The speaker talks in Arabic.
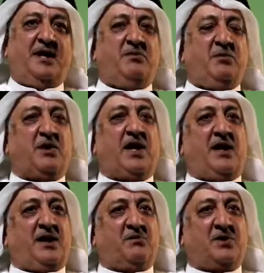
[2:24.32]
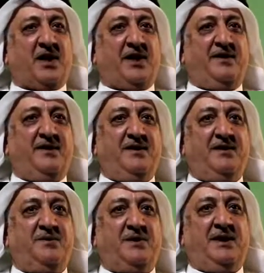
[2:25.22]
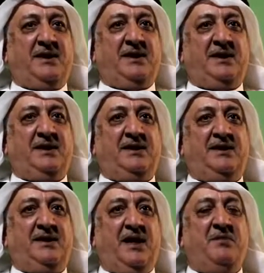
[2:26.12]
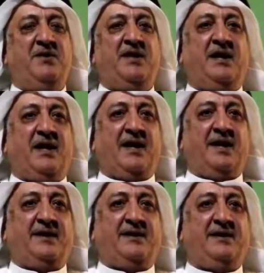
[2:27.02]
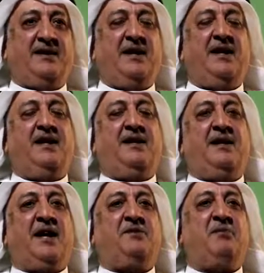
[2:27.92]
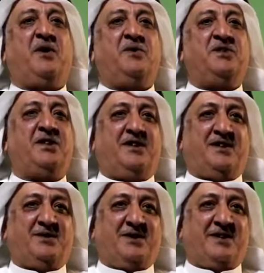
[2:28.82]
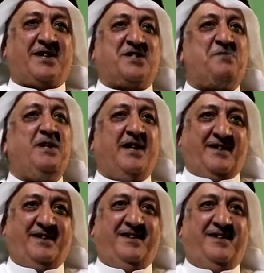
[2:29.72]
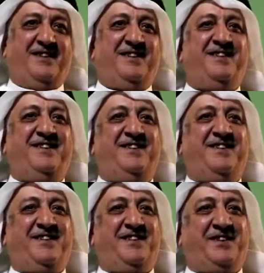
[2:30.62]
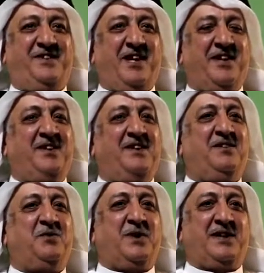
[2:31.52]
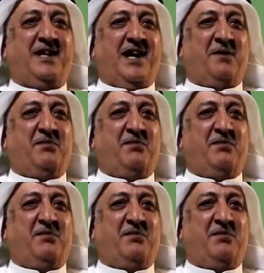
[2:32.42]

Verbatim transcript: من مكان لمكان والحمد لله يعني لغايه ما انشئ آه، رسميا نادي الكويت للالعاب